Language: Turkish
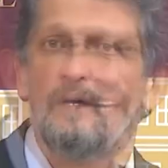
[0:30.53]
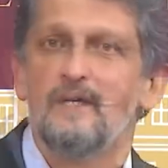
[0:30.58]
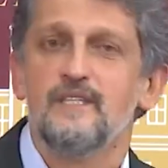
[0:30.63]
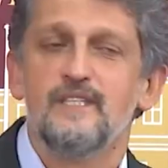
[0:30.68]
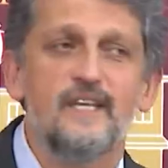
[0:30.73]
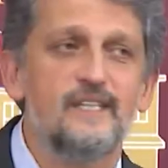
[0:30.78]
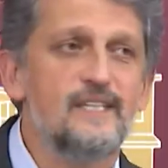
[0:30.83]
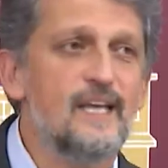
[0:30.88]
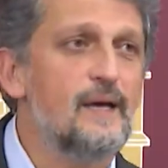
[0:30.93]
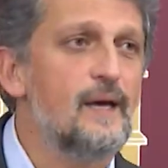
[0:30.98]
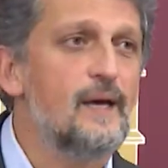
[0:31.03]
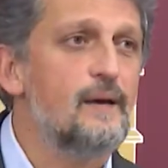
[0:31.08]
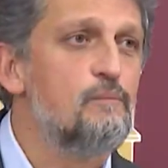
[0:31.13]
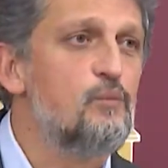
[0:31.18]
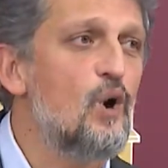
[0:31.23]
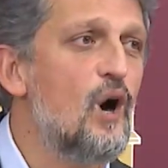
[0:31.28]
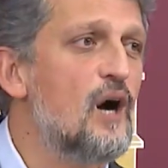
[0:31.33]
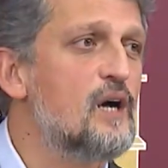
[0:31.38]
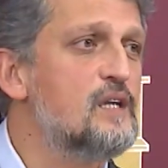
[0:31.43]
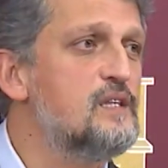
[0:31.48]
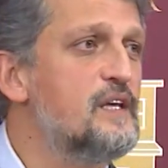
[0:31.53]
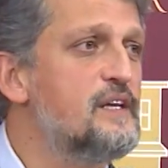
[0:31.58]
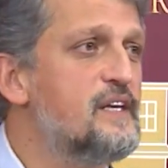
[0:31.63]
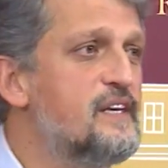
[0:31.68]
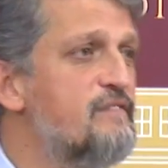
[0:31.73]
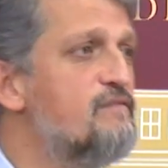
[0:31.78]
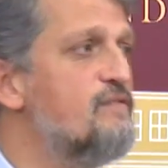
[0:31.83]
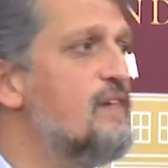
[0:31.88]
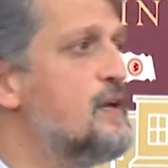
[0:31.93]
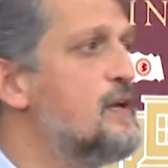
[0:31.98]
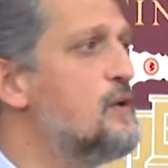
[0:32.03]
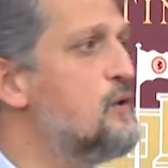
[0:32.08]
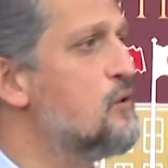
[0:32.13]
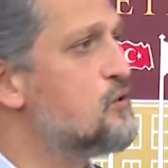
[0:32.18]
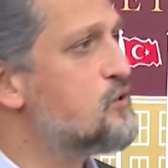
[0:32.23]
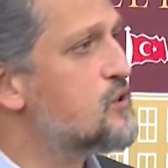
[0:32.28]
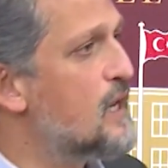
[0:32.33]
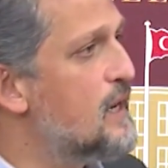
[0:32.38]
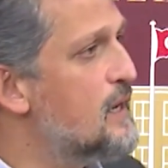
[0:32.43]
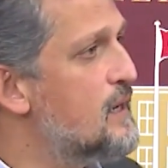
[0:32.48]
Size bu aklı kim
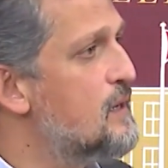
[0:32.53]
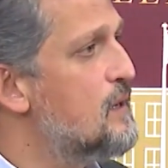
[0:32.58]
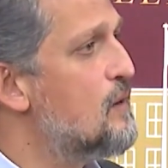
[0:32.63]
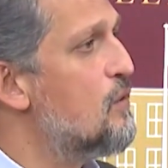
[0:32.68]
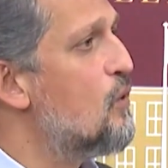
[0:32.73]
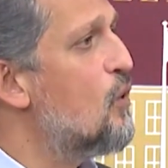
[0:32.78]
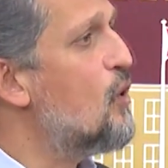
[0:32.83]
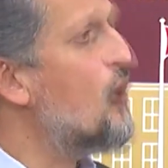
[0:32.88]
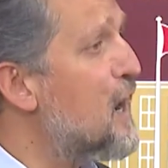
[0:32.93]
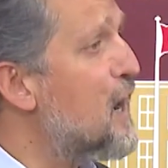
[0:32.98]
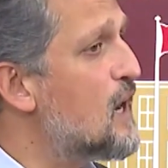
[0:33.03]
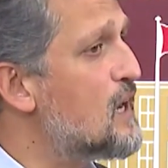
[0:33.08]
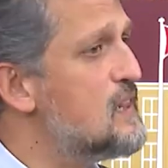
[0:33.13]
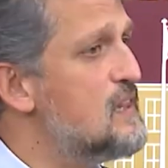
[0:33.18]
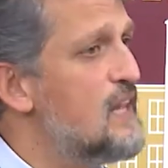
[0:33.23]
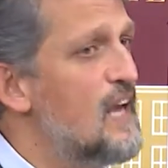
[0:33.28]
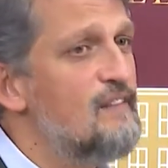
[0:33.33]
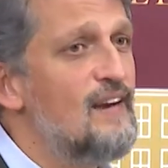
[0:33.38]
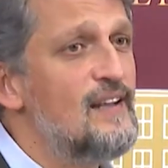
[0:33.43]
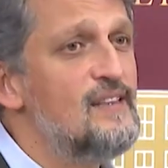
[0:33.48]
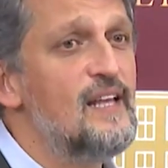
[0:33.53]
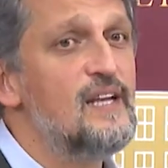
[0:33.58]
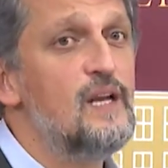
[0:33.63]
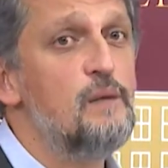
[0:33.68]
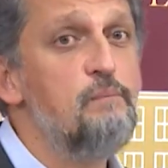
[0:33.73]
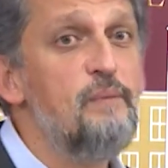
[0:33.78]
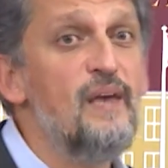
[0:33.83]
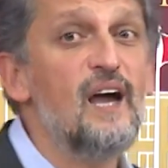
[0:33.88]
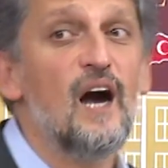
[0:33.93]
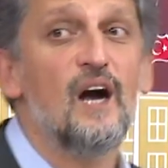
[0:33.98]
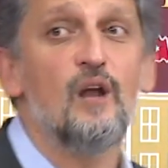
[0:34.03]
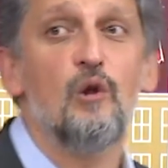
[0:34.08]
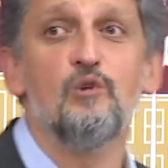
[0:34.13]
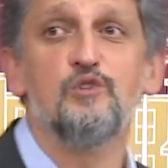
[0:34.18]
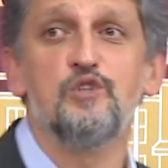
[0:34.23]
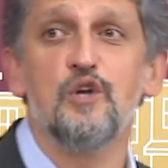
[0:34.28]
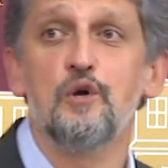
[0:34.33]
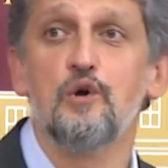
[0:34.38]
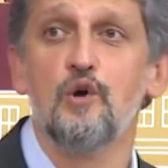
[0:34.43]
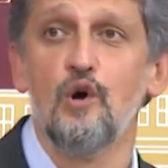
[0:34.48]
veriyorsa o aklı evvelleri bir an
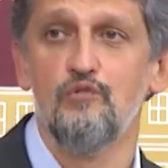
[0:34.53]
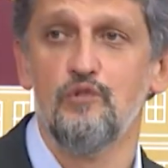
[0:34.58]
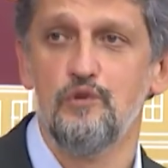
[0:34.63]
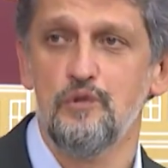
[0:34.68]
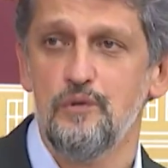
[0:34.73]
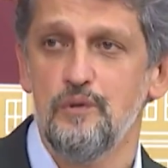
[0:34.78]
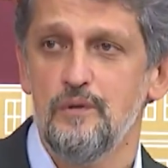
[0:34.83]
önce kovun.